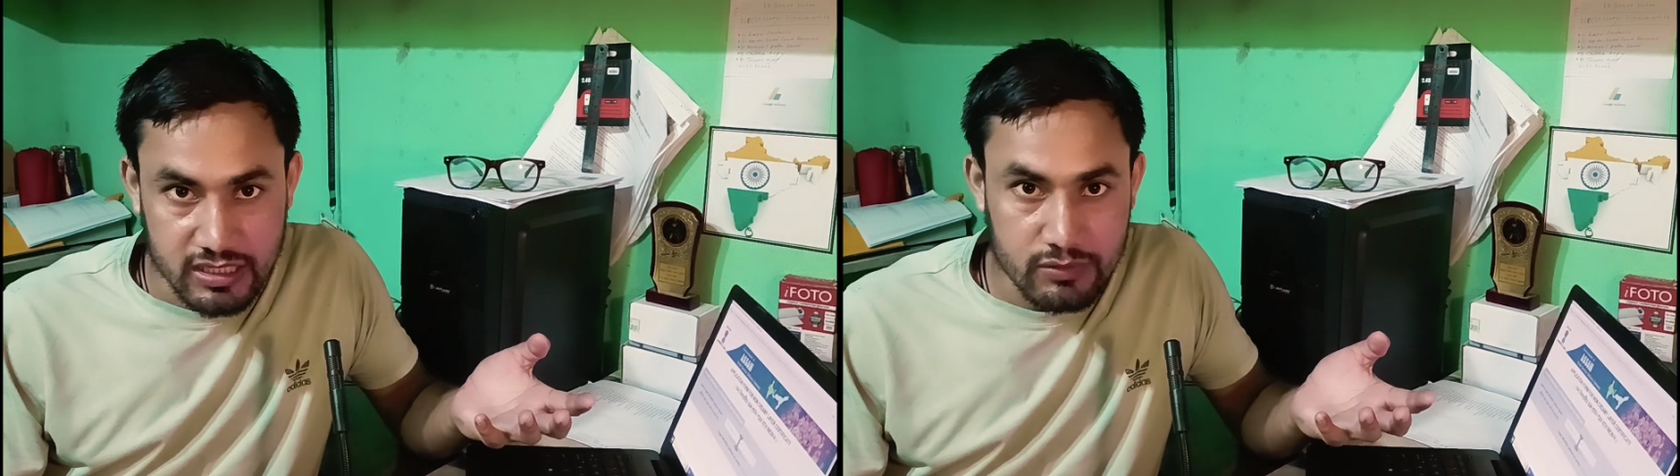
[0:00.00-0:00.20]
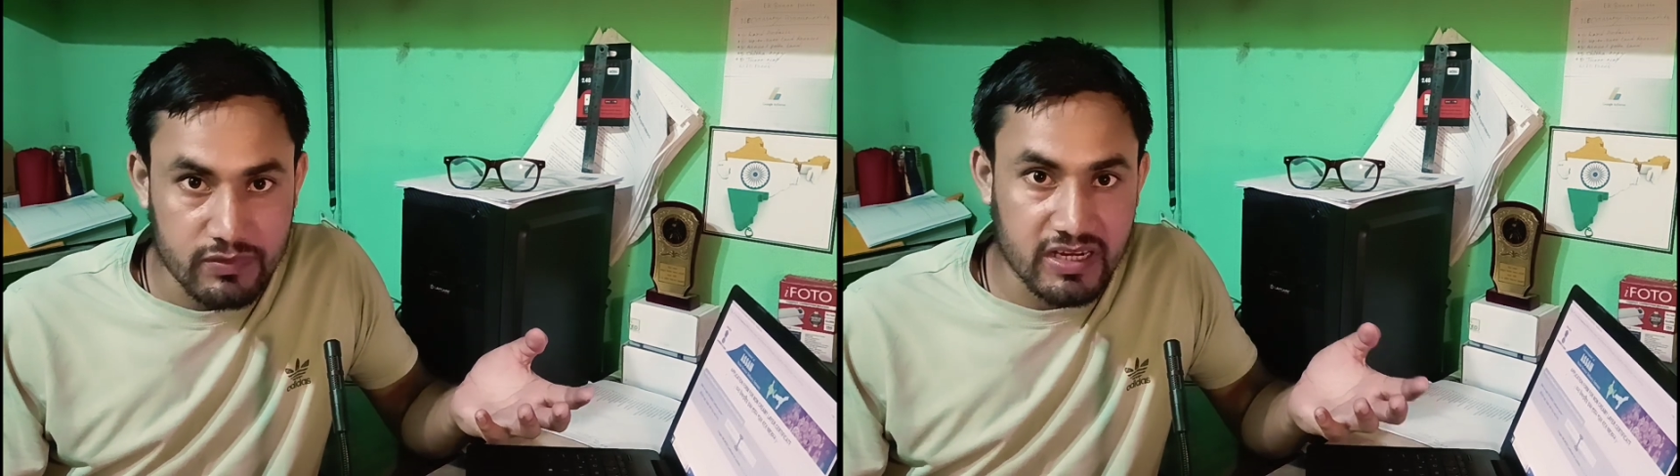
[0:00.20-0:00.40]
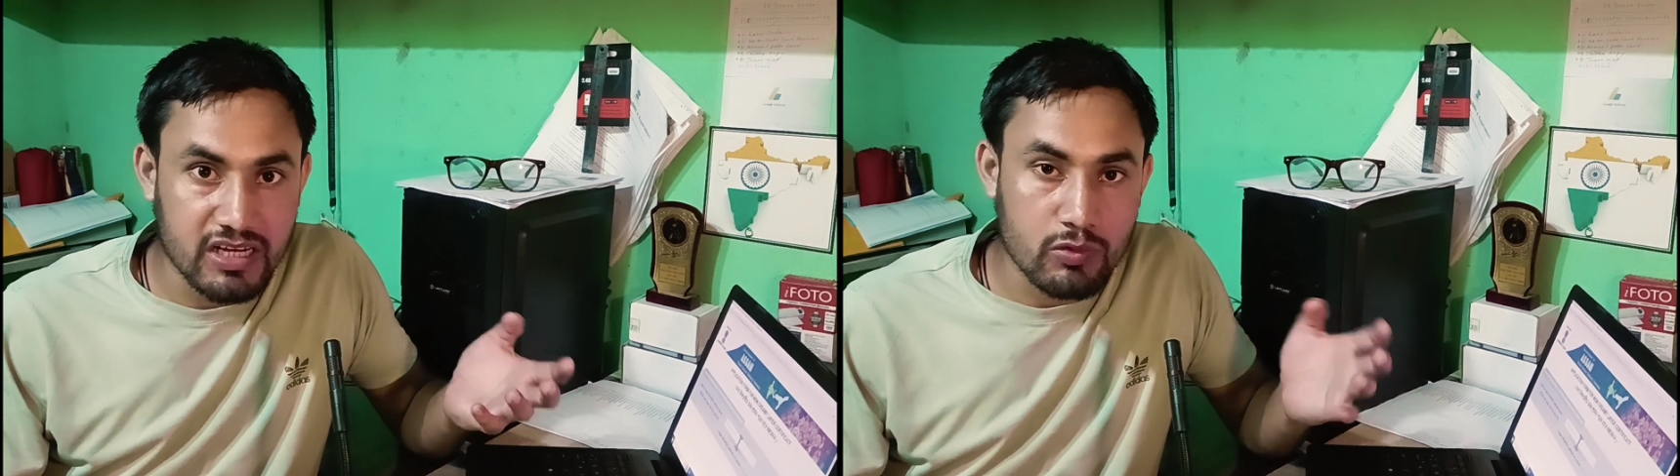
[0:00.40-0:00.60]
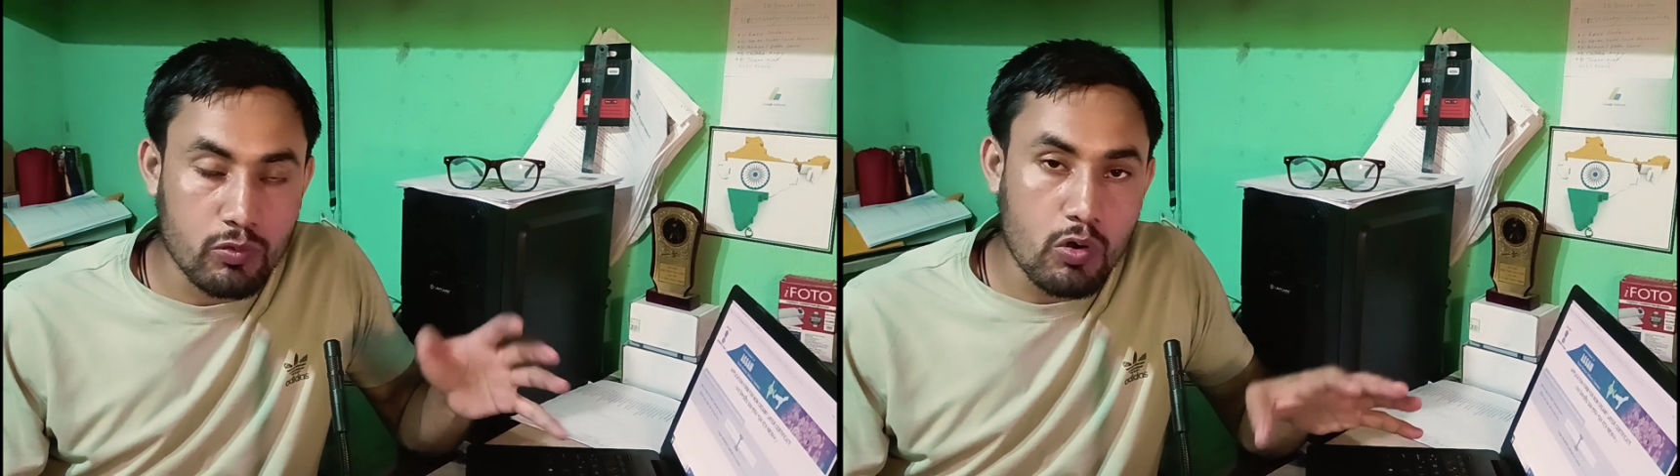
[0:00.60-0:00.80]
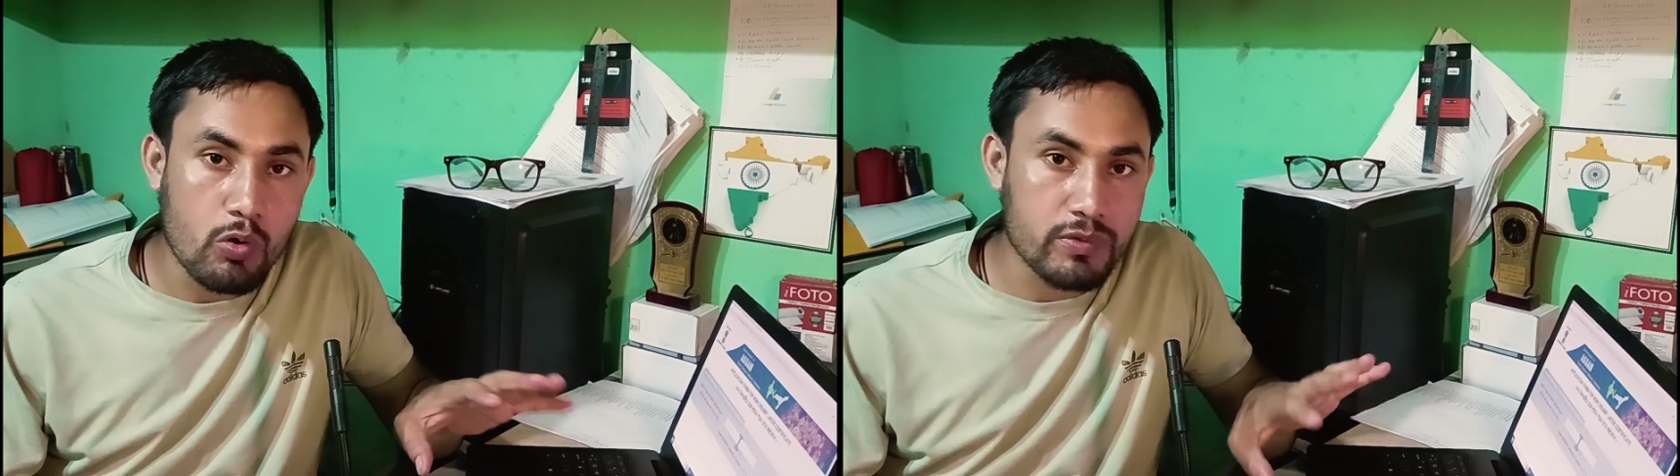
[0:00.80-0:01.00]
सर्टिफिकेट है
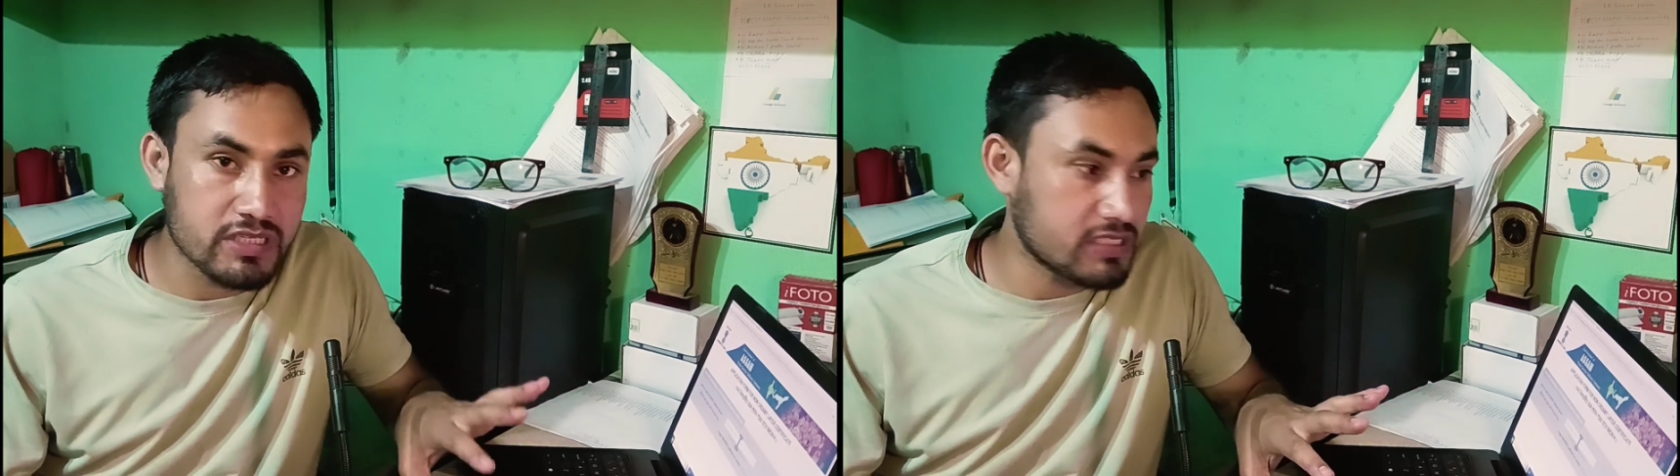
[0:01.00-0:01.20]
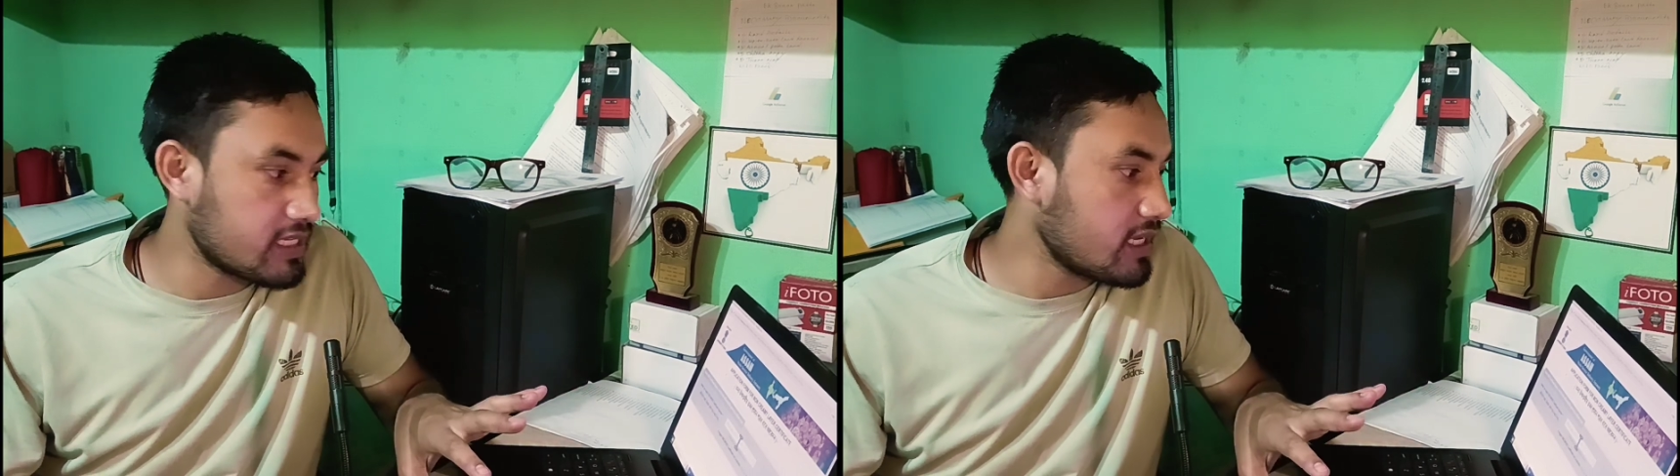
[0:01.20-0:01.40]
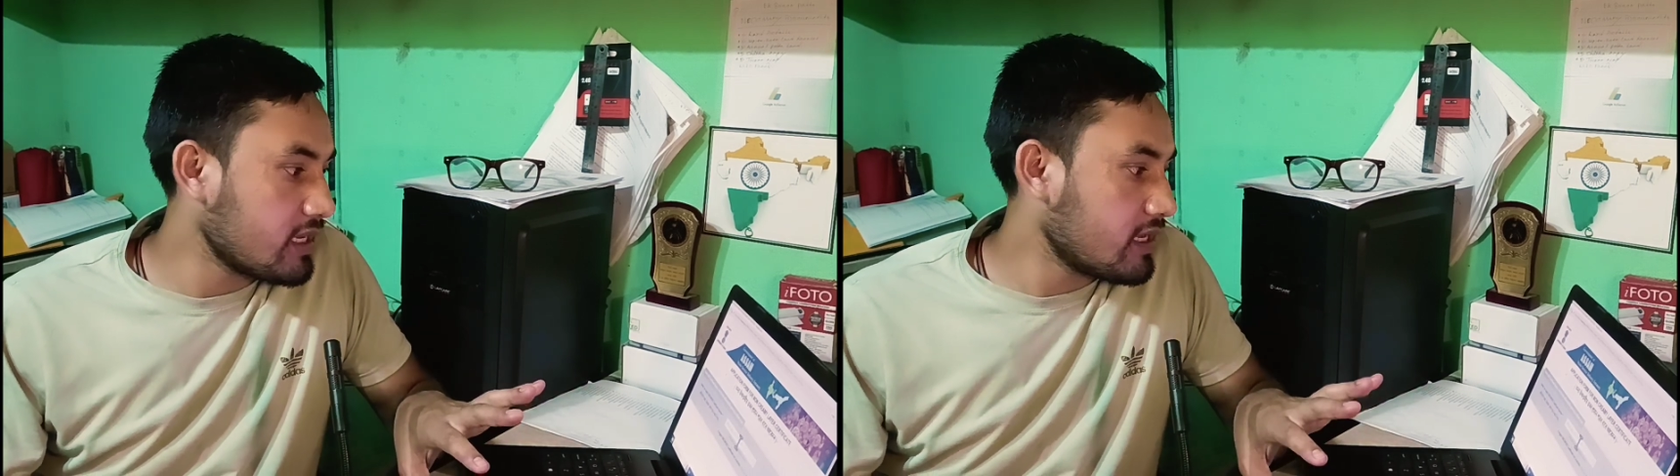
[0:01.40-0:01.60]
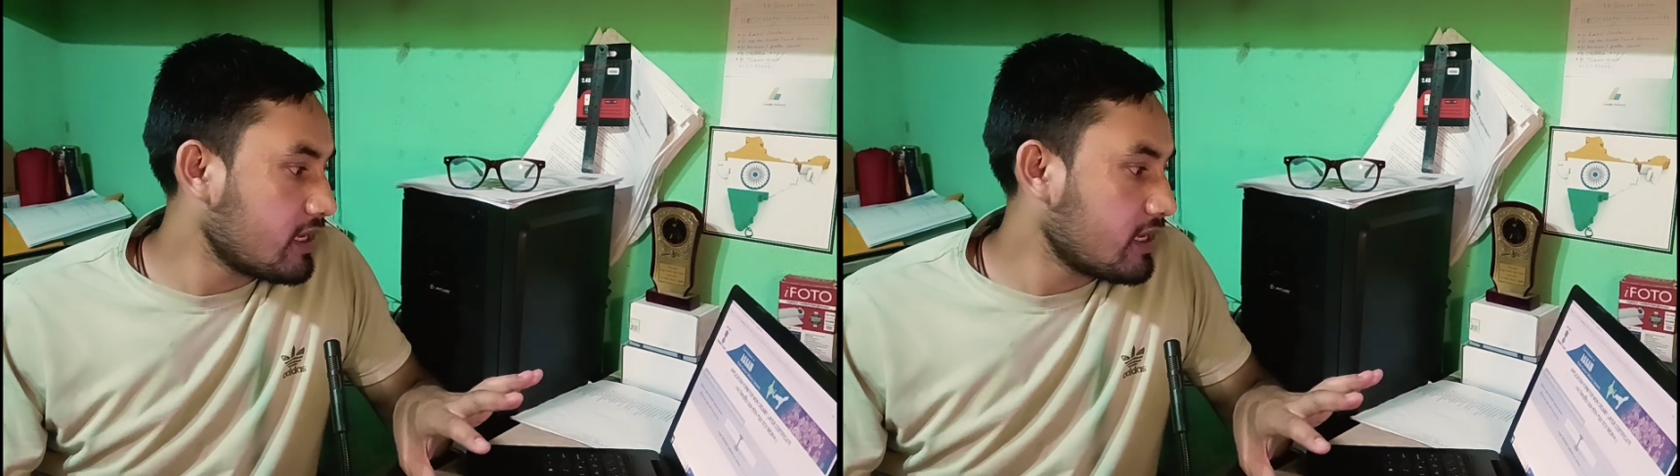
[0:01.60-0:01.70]
वो ओबीसी से